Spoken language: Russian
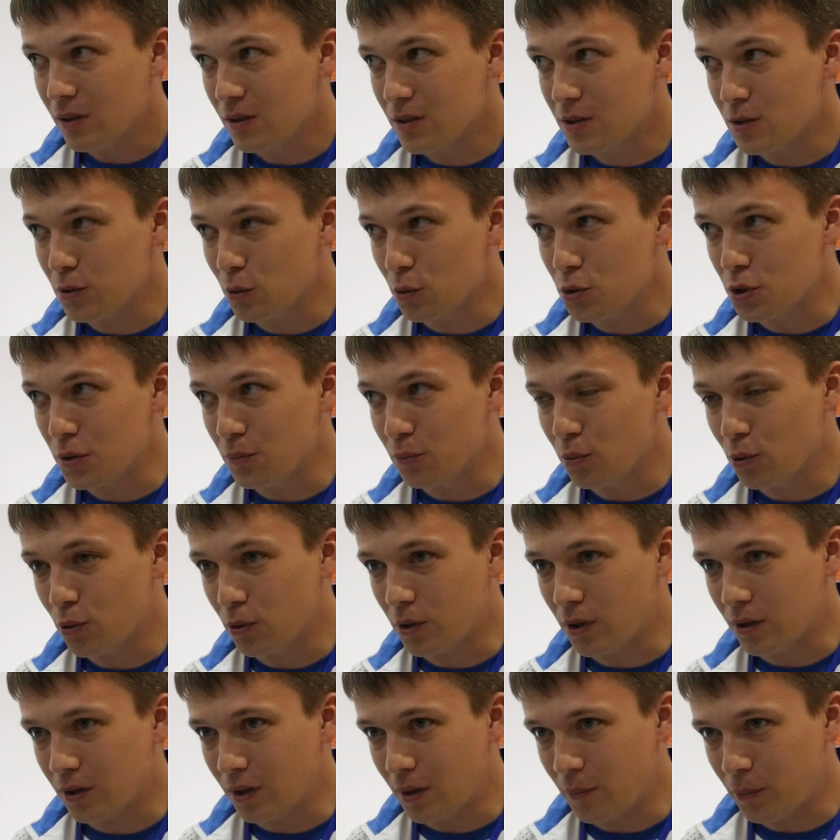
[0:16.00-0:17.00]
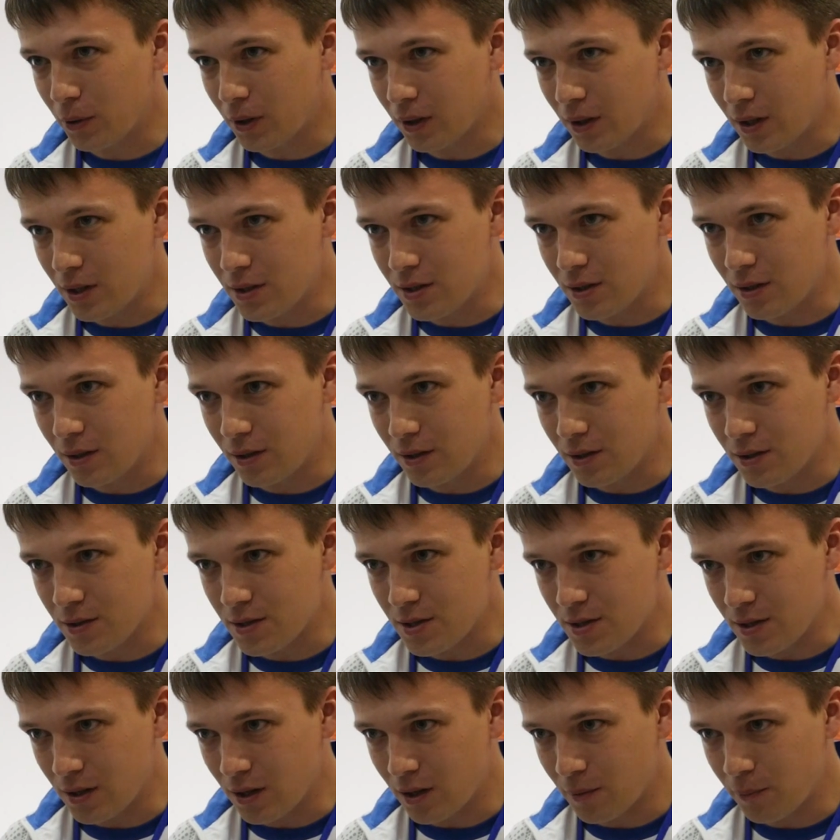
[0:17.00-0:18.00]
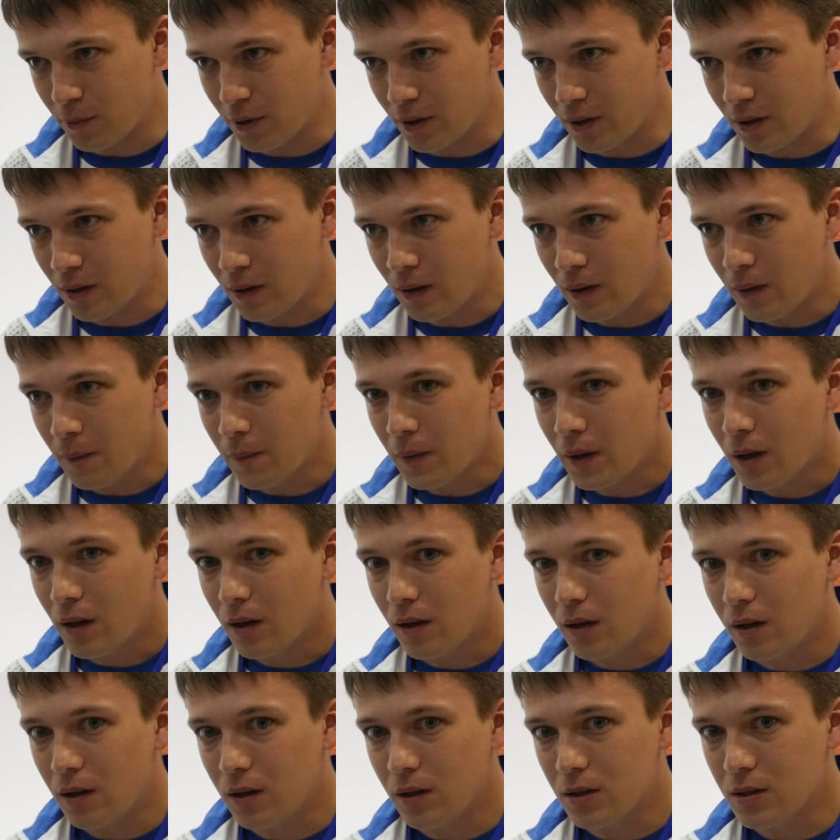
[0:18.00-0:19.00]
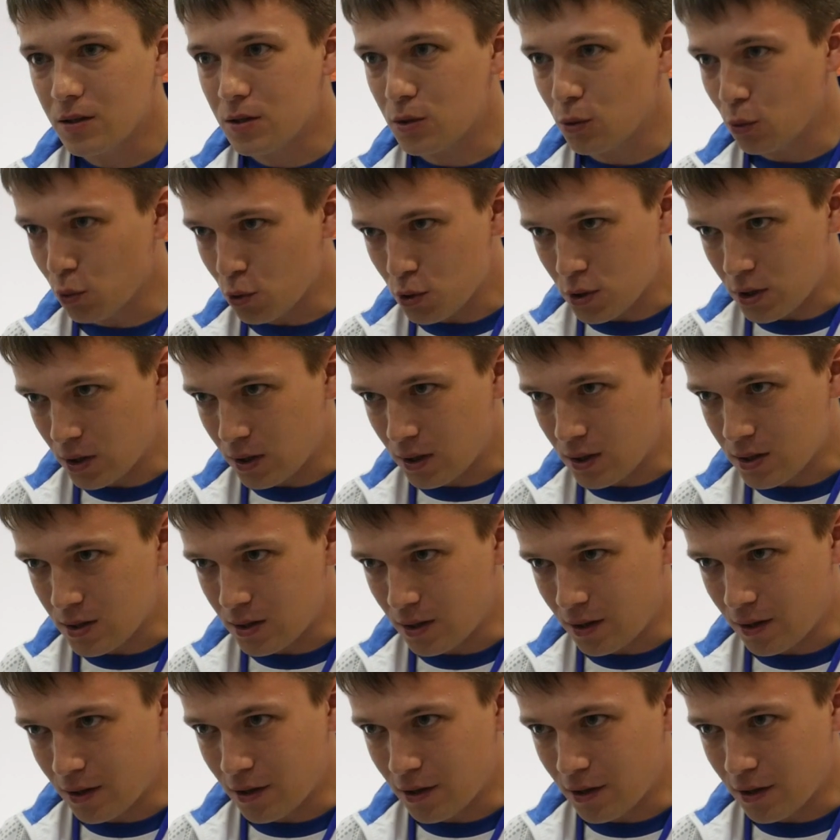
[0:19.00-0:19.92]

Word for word: Из Люксембурга к нам подходили, из Сербии и из Турции, если не